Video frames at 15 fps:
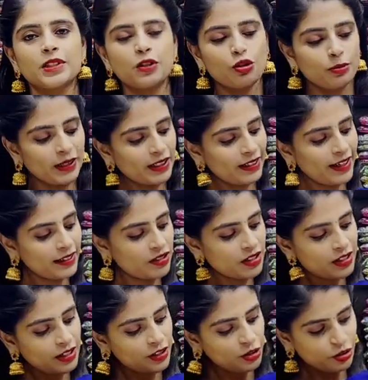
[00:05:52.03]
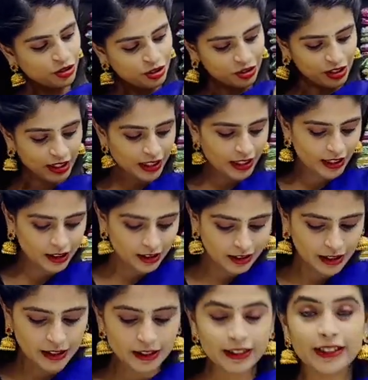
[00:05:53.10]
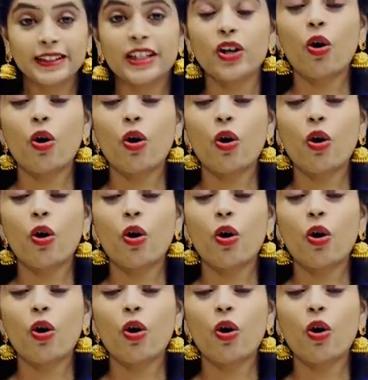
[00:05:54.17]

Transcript: సో మనం నెక్స్ట్ కలర్ చూస్తున్నారు కదా ఇది